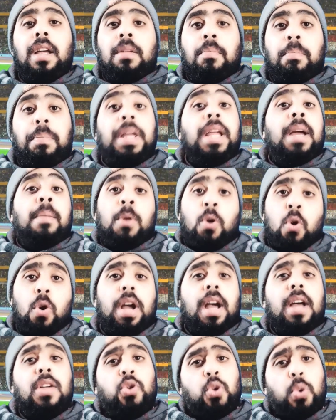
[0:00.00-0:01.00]

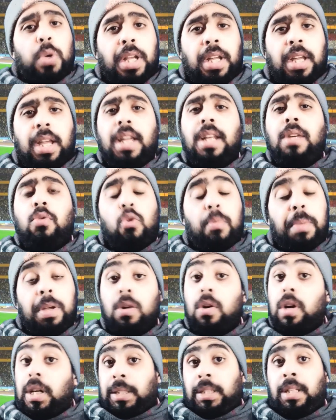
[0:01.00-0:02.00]
بيملكها سوريين
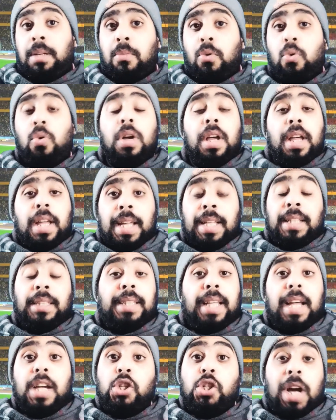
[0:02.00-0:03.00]
وبيقدموا
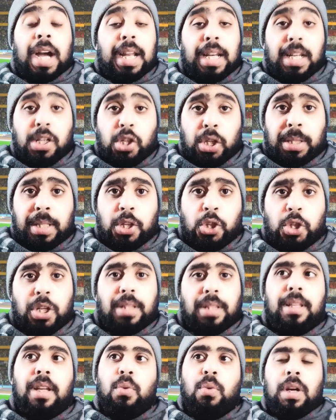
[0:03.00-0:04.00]
إنتاج عالي جدا
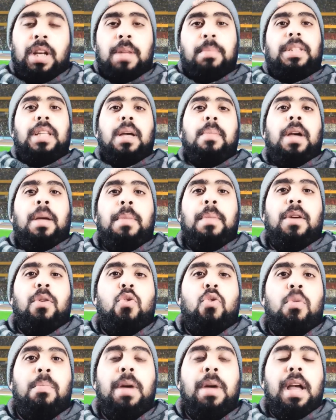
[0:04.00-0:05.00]
جدا واللي متابع
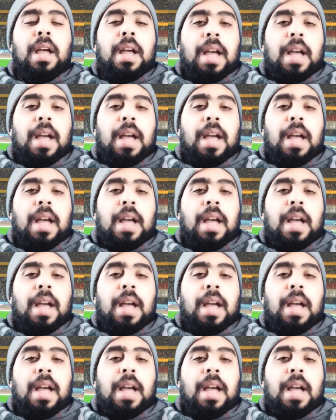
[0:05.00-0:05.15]
منكم